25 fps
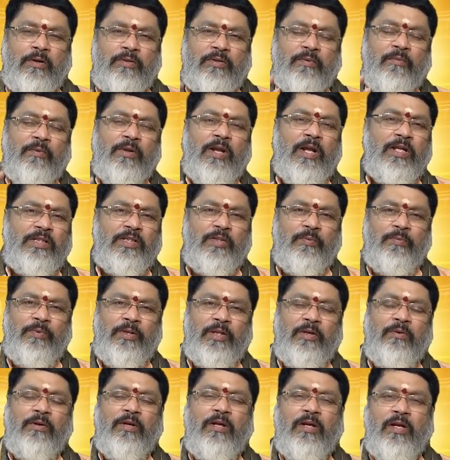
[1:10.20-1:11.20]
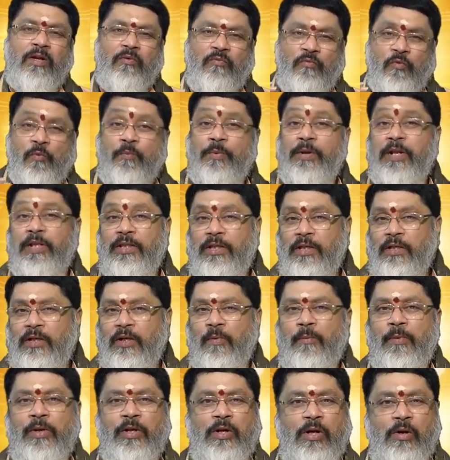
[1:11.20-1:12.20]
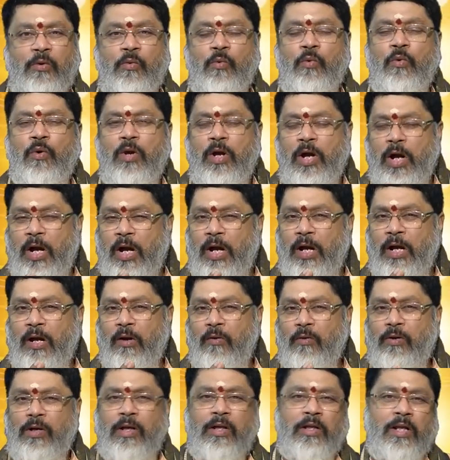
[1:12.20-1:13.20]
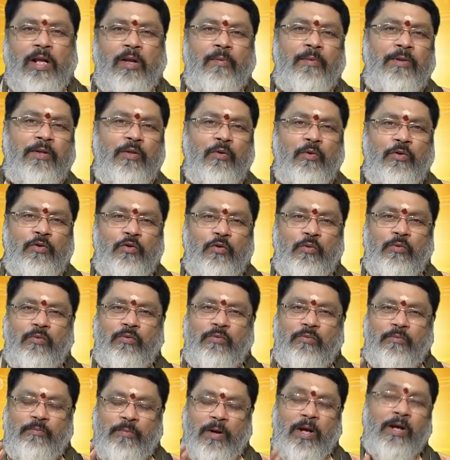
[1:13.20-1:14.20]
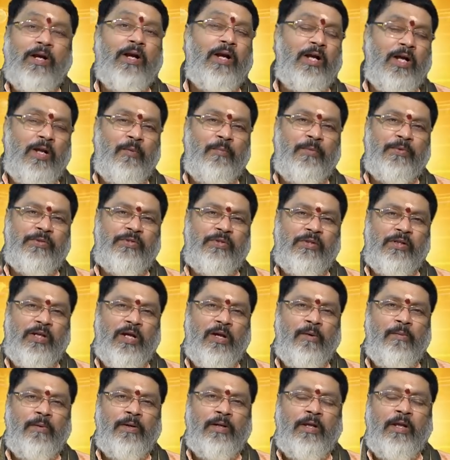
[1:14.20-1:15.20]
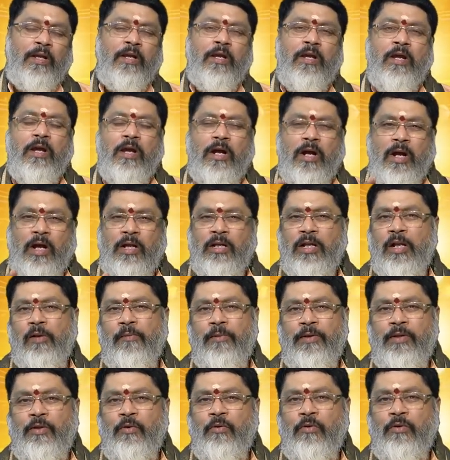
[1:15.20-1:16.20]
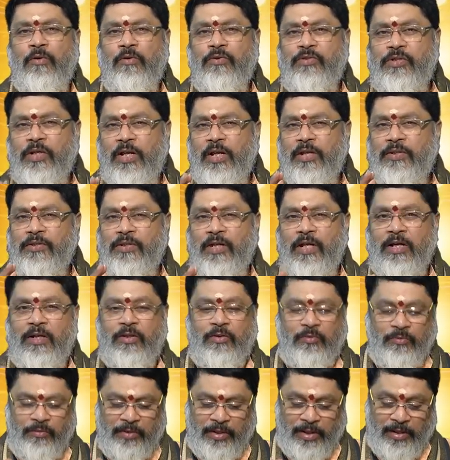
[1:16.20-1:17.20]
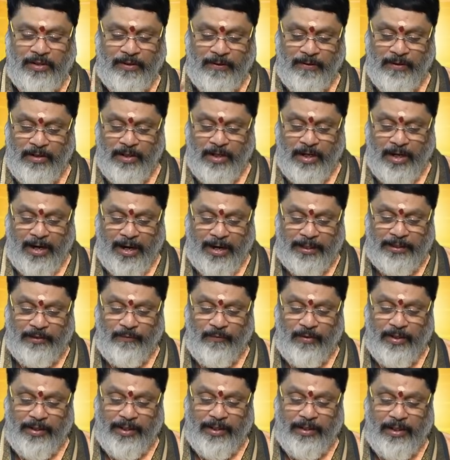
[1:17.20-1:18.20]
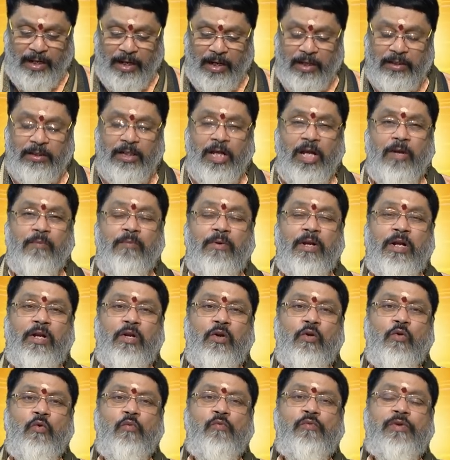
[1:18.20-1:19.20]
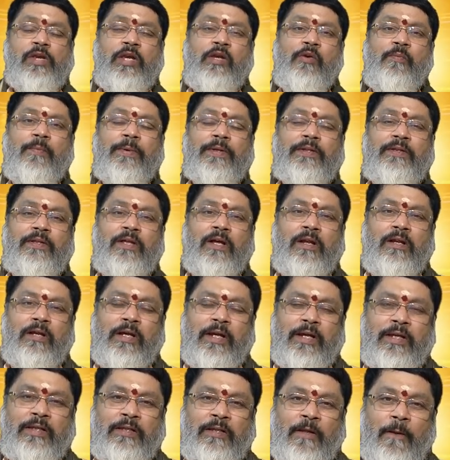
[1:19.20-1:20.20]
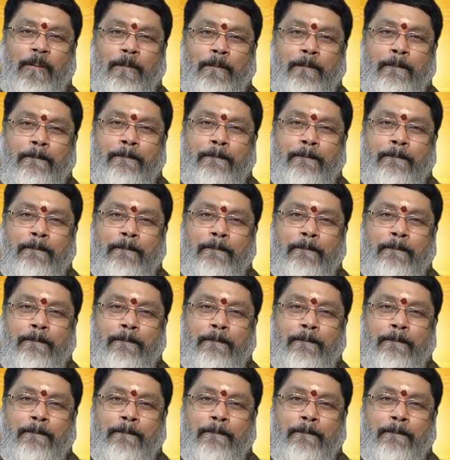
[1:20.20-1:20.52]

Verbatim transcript: సింహరాశి మీద విపరీతంగా మనకు ఆ ఒక్క నలభై ఐదు రోజులు బాగా కనిపిస్తుంది కాబట్టి ఆ నలభై ఐదు రోజులు చాలా జాగ్రత్త ఉండాలి అయితే వీళ్ళకంటే ఆదాయం రెండు వ్యయం పద్నాలుగు అయింది